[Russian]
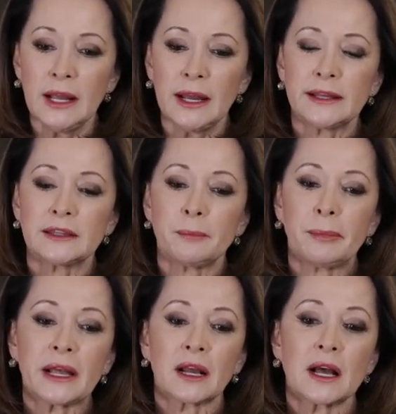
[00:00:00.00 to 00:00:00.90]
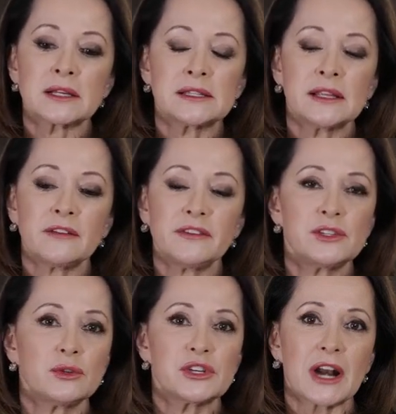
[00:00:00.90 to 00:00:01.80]
это прекрасная
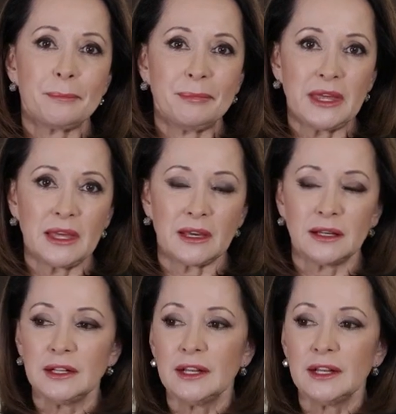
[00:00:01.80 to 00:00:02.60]
физиотерапия,